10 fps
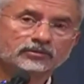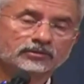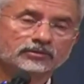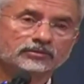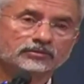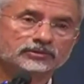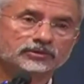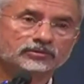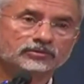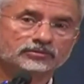तो
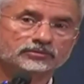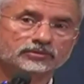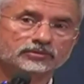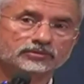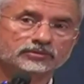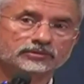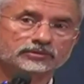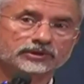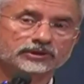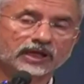जो जो
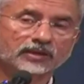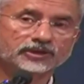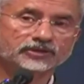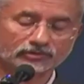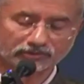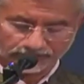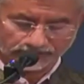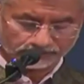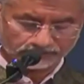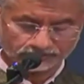किताब के जो
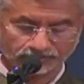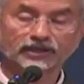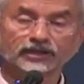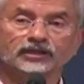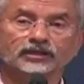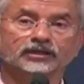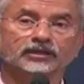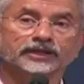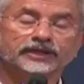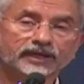टाइटल जो है
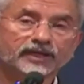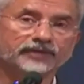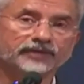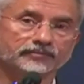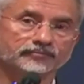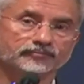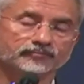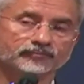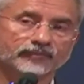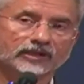इंडिया वे
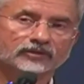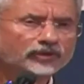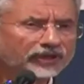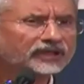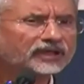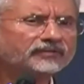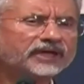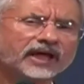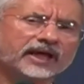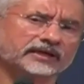तो
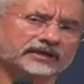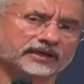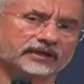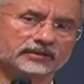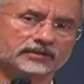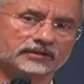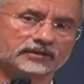इंडिया वे है क्या